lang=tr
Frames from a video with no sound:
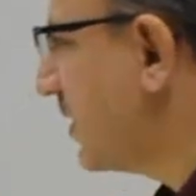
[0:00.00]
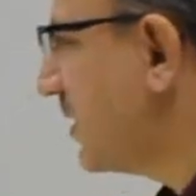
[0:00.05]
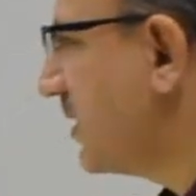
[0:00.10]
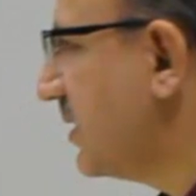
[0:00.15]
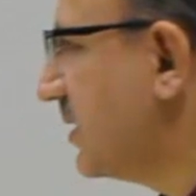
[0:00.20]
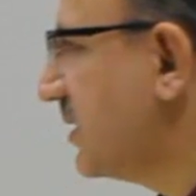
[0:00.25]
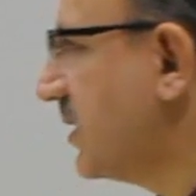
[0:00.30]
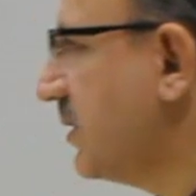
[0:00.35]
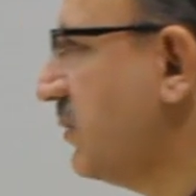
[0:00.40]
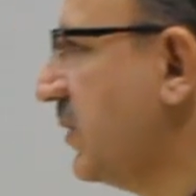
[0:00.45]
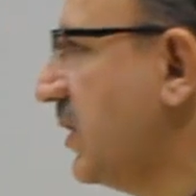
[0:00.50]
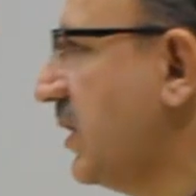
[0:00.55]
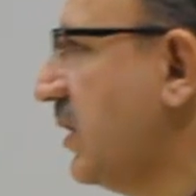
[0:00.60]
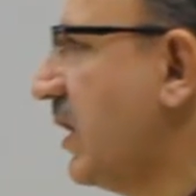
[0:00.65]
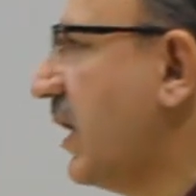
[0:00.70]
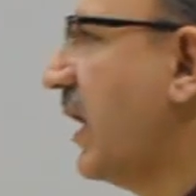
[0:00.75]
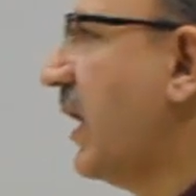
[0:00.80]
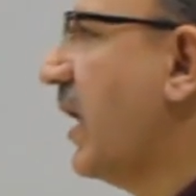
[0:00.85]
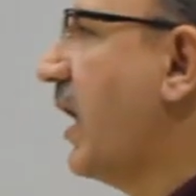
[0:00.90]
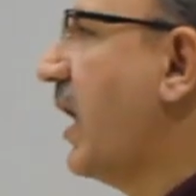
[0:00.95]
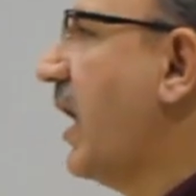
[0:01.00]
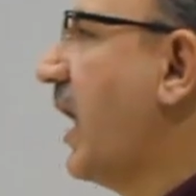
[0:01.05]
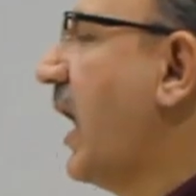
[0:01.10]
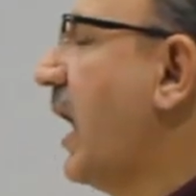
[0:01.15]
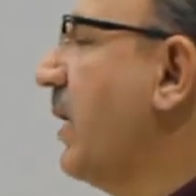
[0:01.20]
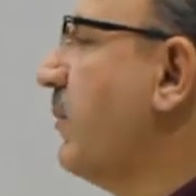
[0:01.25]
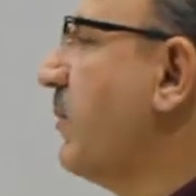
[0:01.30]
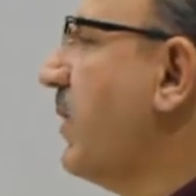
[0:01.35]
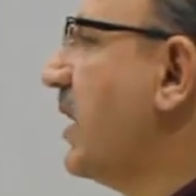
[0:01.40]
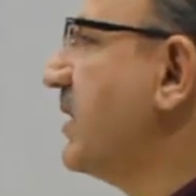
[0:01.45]
ettirdi mi
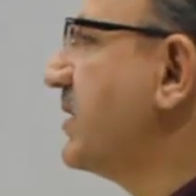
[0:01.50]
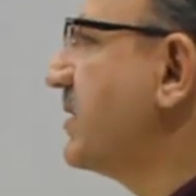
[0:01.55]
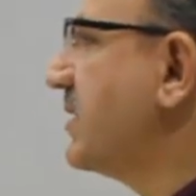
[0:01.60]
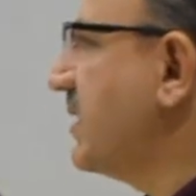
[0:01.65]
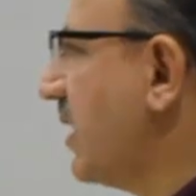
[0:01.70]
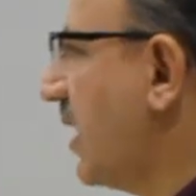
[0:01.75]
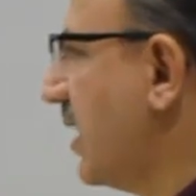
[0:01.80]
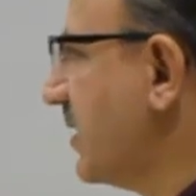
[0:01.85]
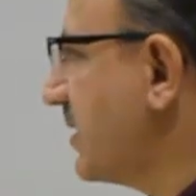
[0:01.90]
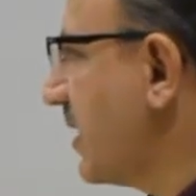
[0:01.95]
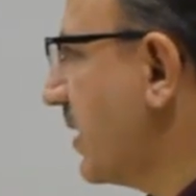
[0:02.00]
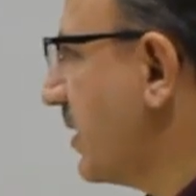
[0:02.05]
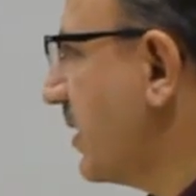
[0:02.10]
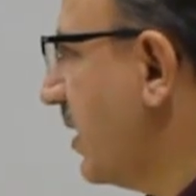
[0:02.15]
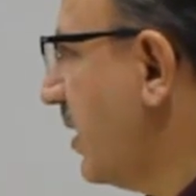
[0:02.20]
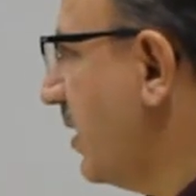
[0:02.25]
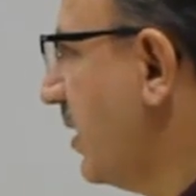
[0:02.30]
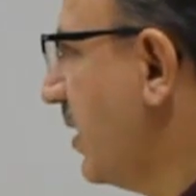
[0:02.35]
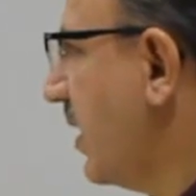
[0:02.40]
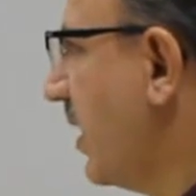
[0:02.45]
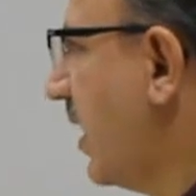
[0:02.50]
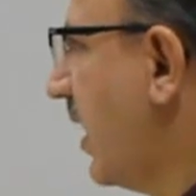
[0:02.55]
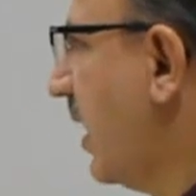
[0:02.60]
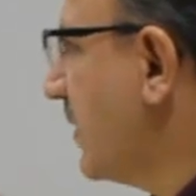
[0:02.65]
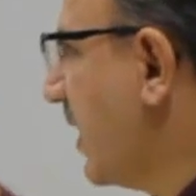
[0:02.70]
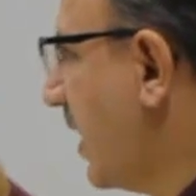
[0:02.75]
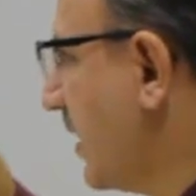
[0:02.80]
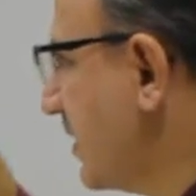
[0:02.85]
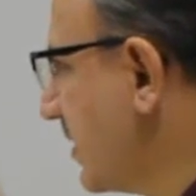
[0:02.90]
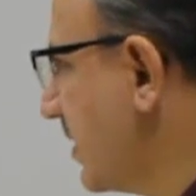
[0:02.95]
hem Hazreti Hasan'a
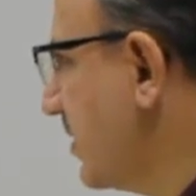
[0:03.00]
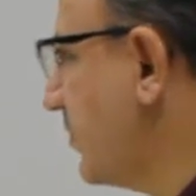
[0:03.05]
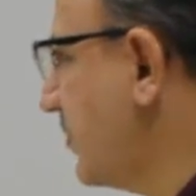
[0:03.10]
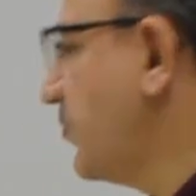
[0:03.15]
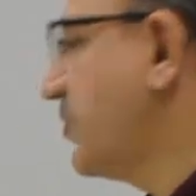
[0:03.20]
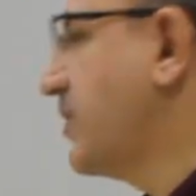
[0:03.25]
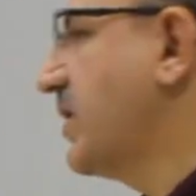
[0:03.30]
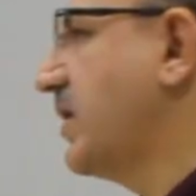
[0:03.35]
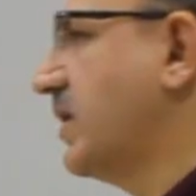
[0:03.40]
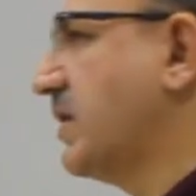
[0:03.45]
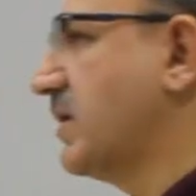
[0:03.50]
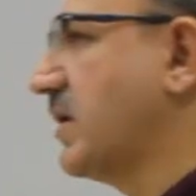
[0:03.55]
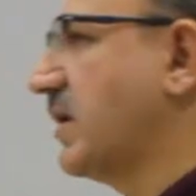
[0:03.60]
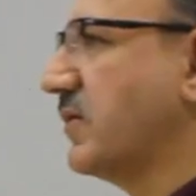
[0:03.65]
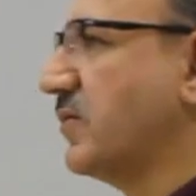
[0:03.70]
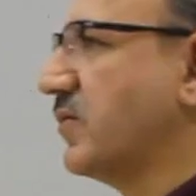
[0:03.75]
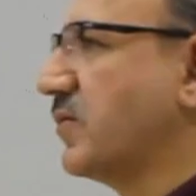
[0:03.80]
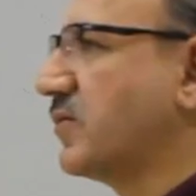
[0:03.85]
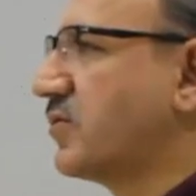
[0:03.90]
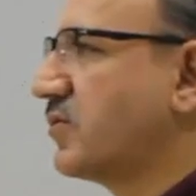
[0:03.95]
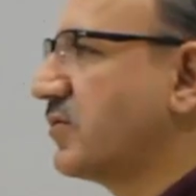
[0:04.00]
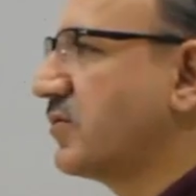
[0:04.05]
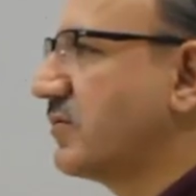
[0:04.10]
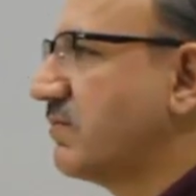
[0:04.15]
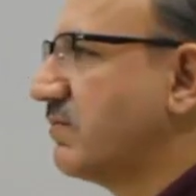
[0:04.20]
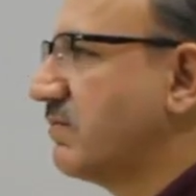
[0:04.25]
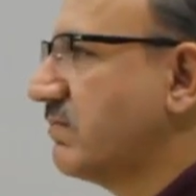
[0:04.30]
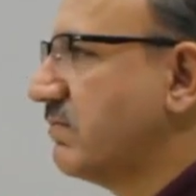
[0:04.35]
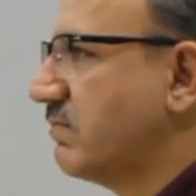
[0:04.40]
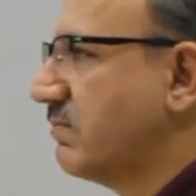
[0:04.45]
hem de Hazreti Hüseyin'e dayanıyor.
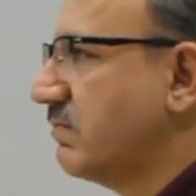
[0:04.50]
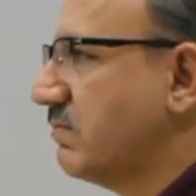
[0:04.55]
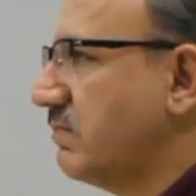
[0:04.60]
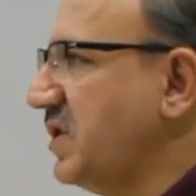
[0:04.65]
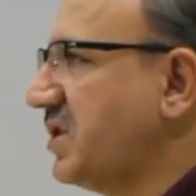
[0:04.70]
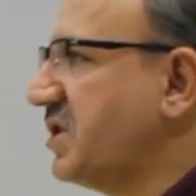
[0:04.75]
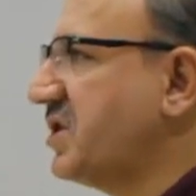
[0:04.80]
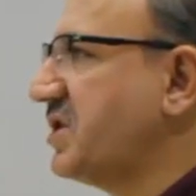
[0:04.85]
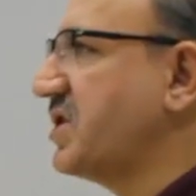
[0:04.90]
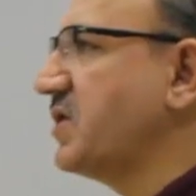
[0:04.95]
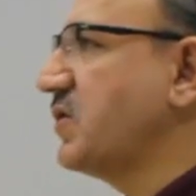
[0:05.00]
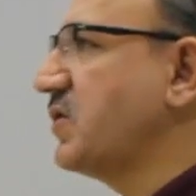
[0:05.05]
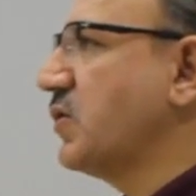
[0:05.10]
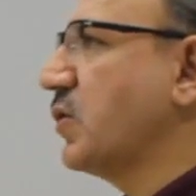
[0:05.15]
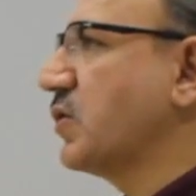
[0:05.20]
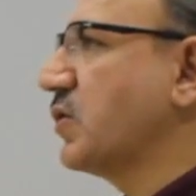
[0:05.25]
İkisi de